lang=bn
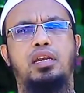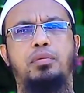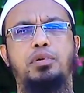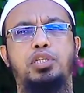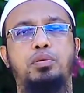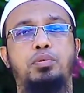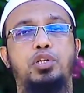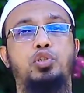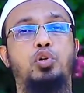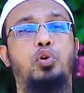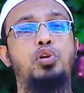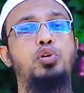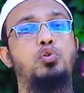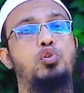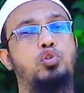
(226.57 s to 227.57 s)
সাল্লামের জীবনে
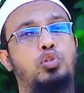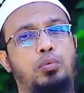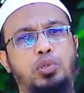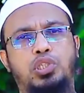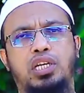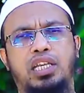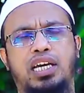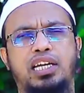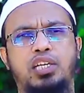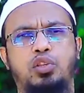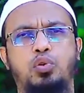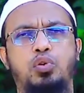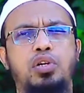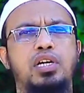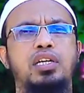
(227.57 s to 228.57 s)
যখনই কোনো সমস্যা দেখা
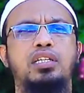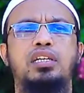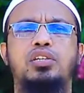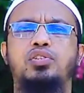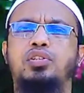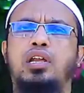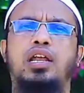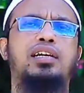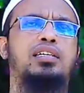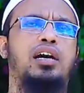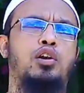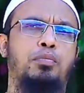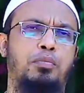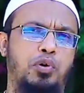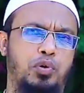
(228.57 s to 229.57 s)
দিত তিনি সালাত
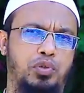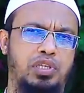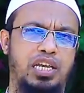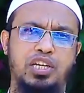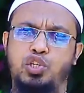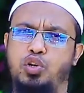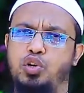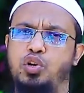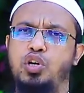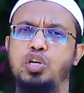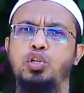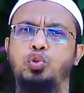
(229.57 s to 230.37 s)
আরম্ভ করতেন এজন্য